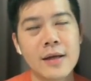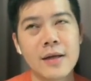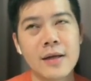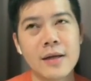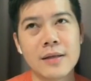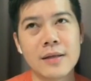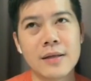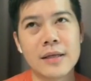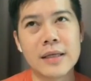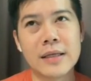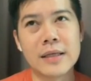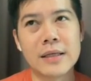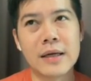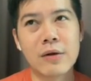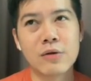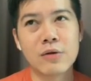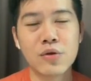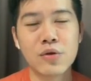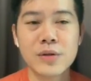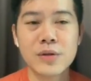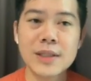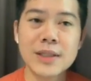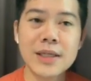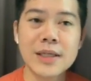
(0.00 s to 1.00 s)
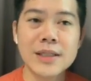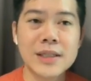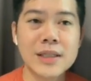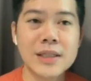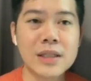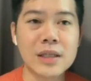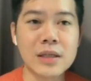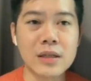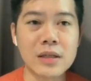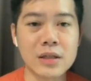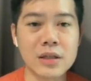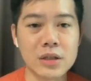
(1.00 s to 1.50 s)
呃，你要做这件
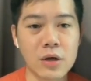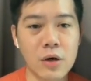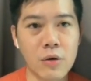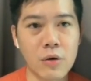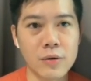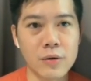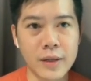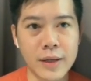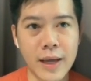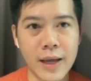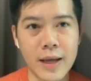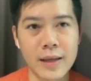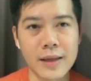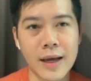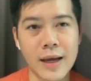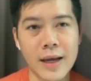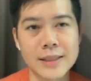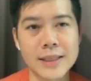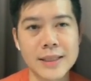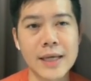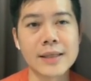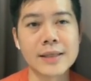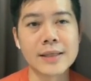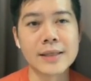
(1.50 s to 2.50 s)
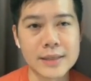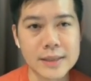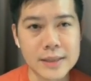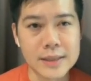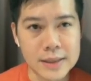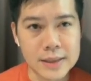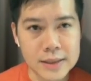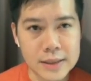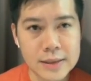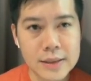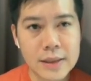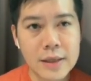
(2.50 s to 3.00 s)
事情的时候，你可以拿一张
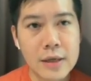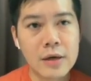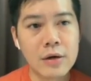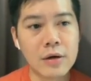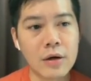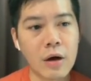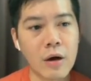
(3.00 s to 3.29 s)
纸，